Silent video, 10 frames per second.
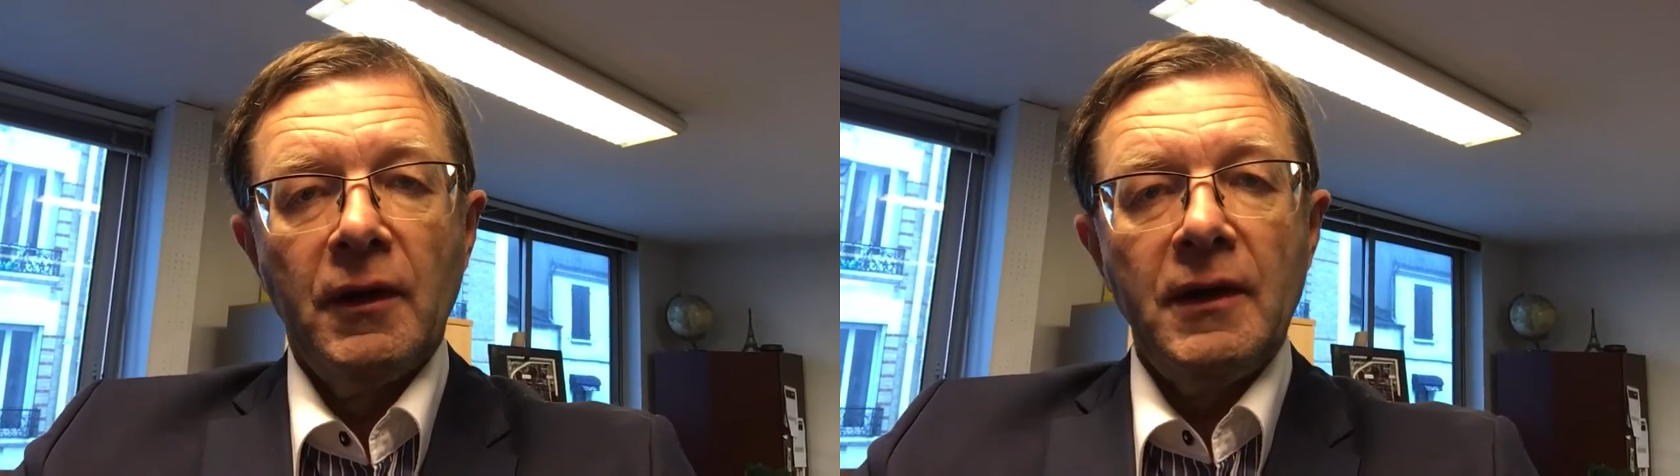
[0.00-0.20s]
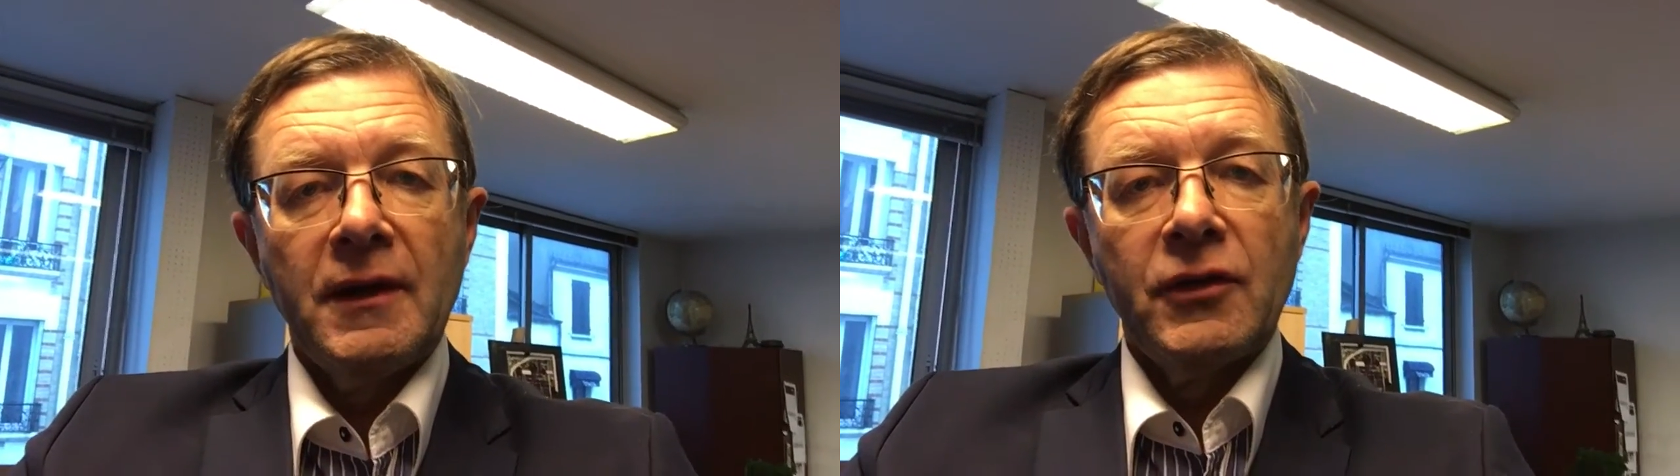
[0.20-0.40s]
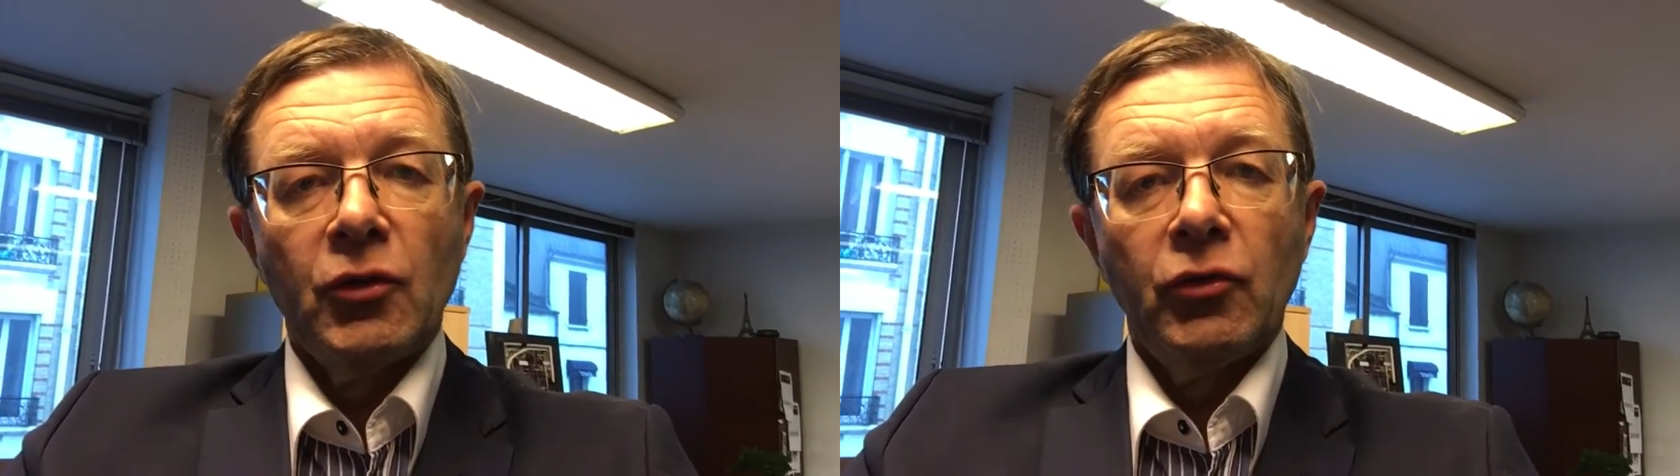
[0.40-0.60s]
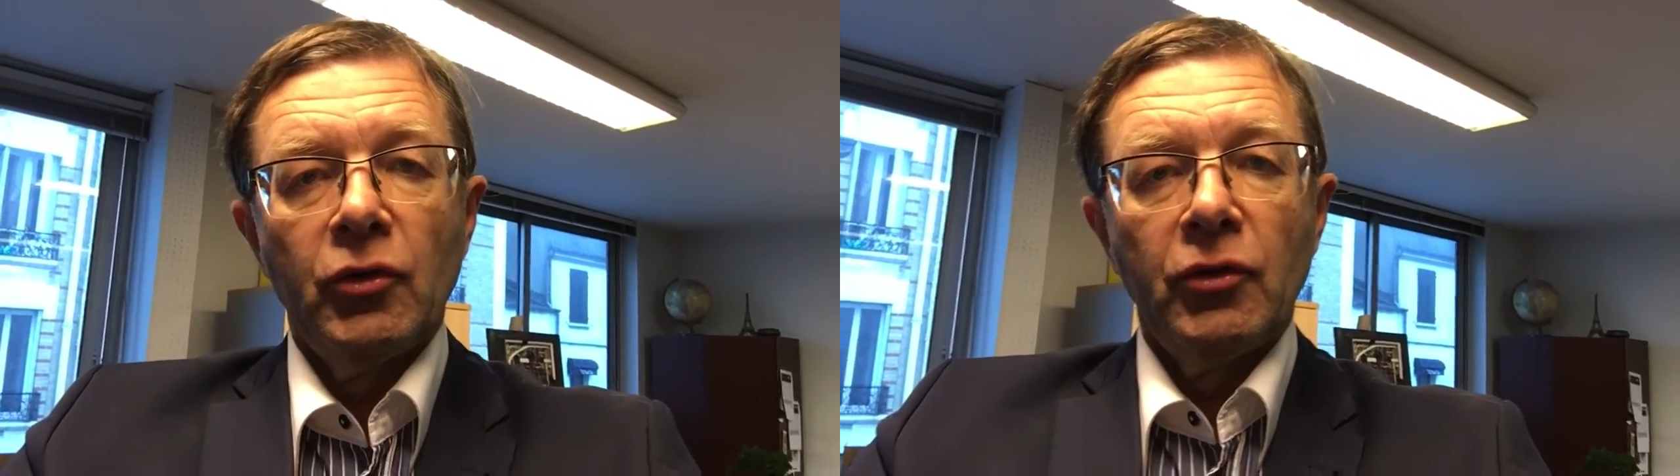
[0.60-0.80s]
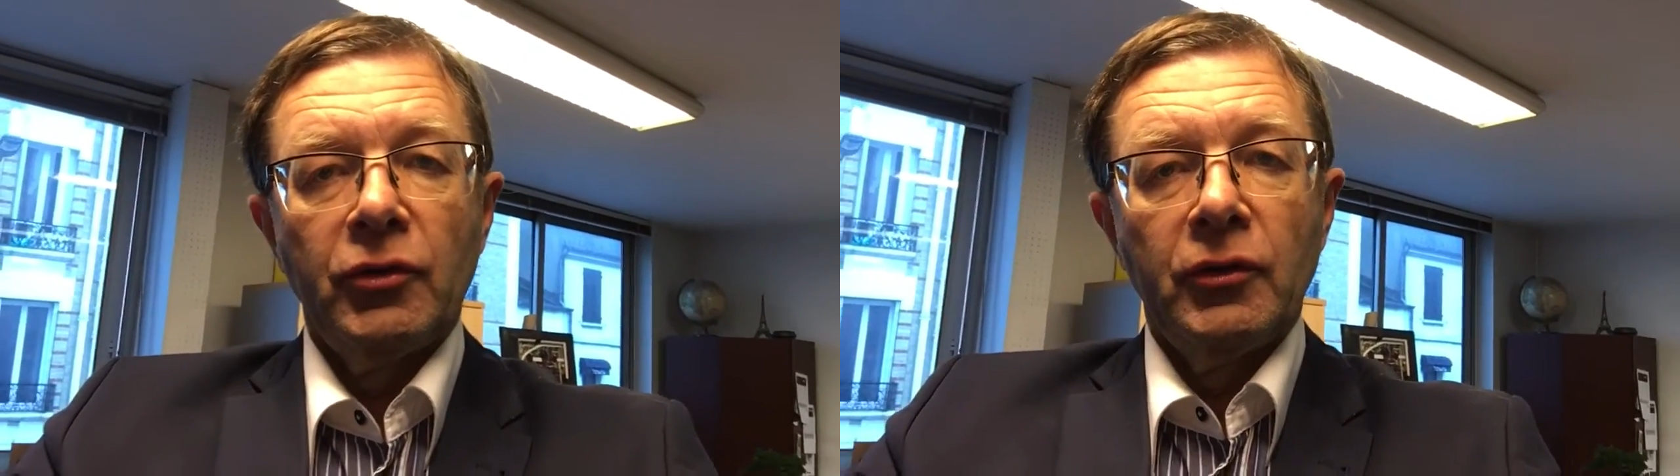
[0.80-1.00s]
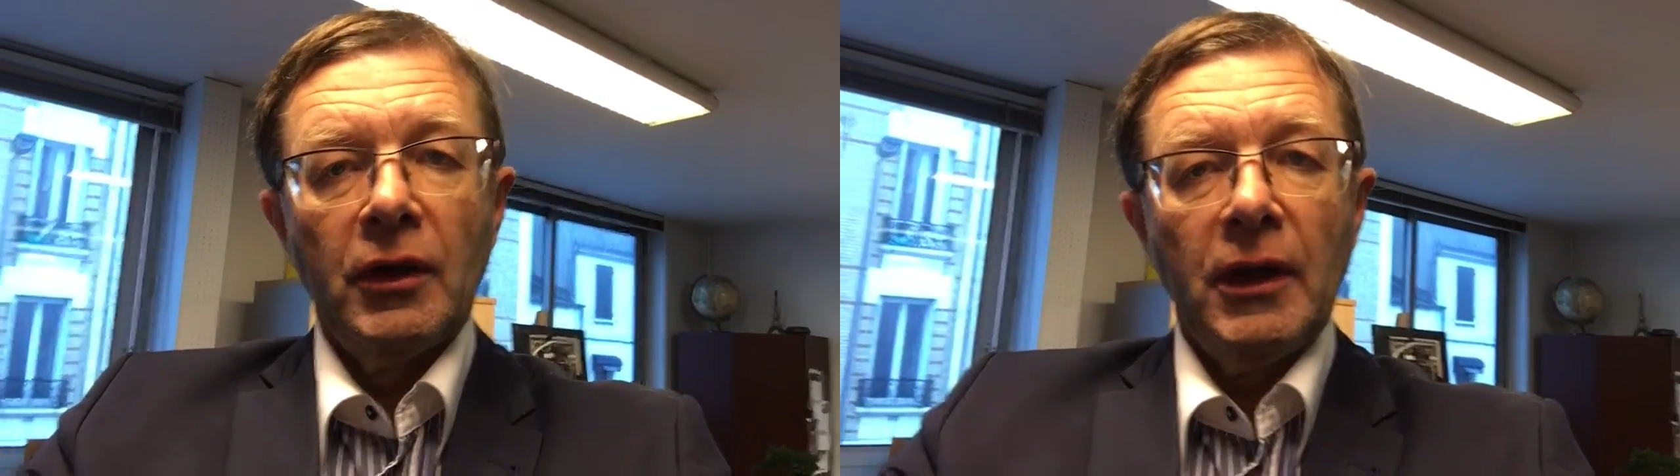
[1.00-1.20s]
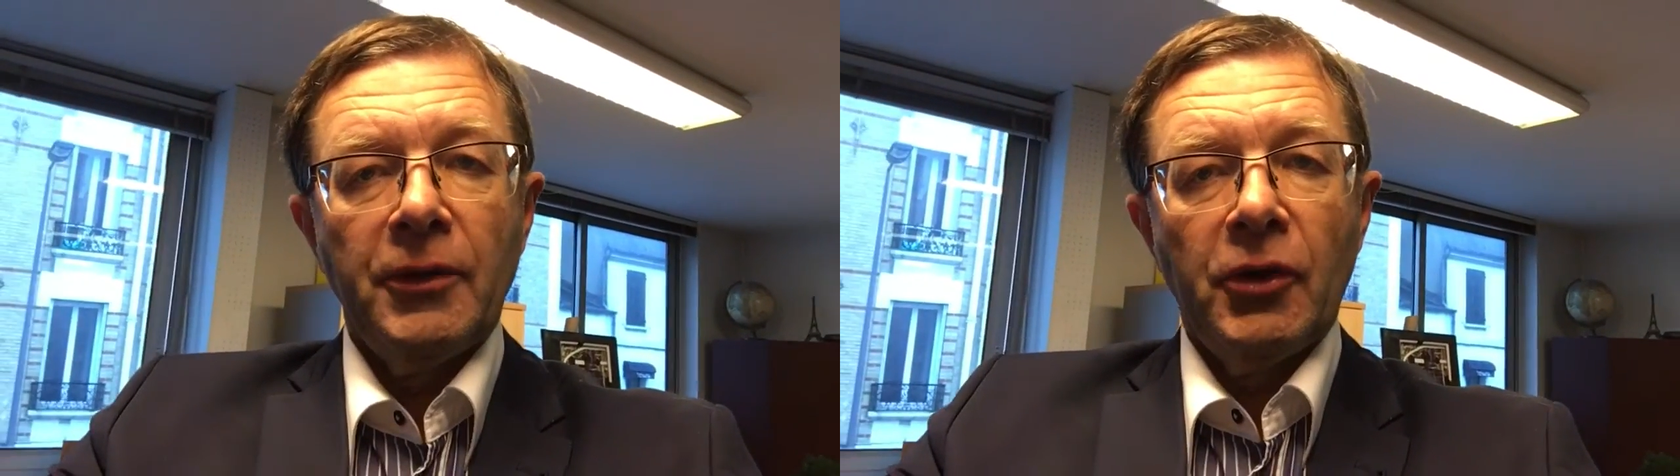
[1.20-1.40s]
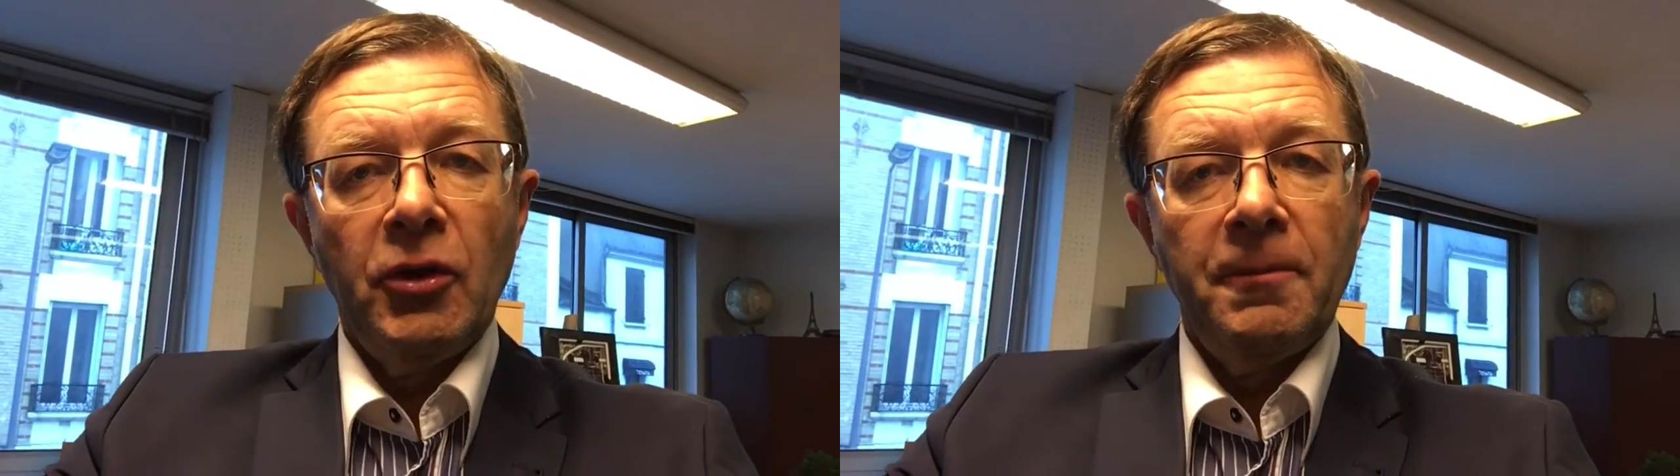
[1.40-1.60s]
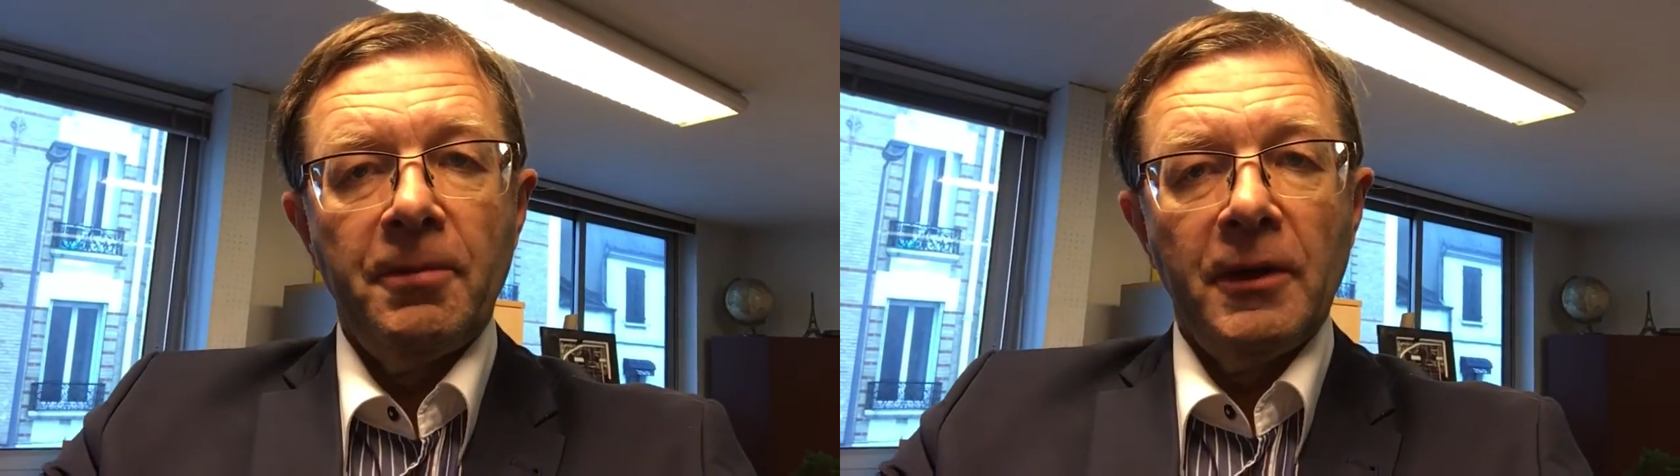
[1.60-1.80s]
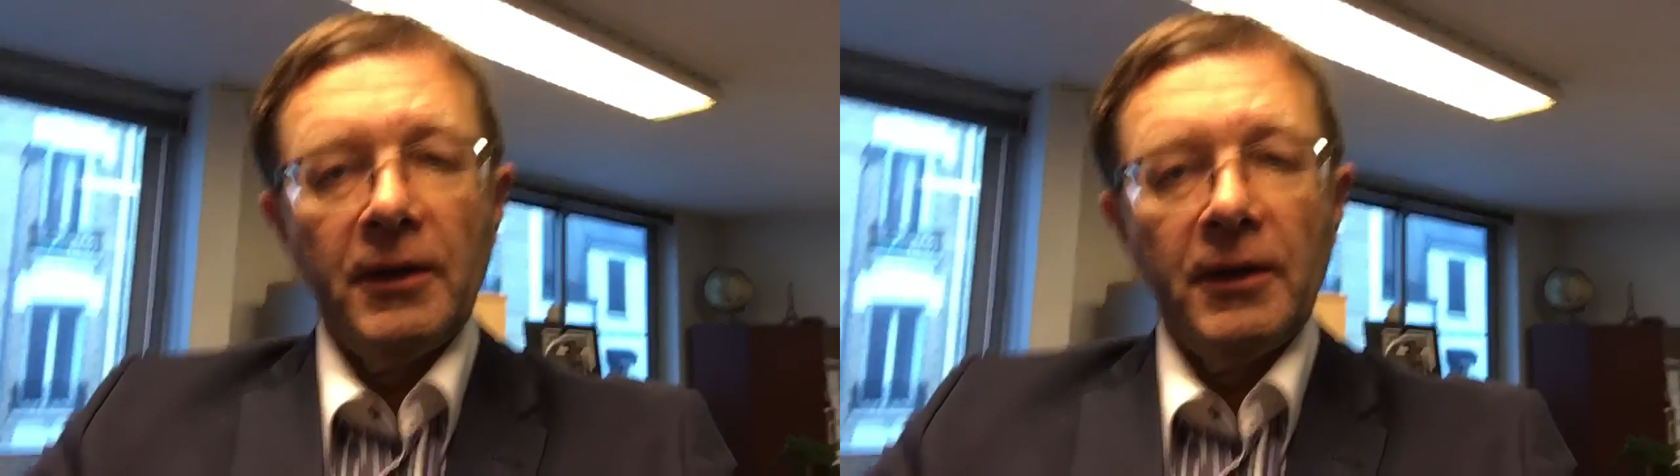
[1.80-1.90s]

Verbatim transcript: L'élection de Donald Trump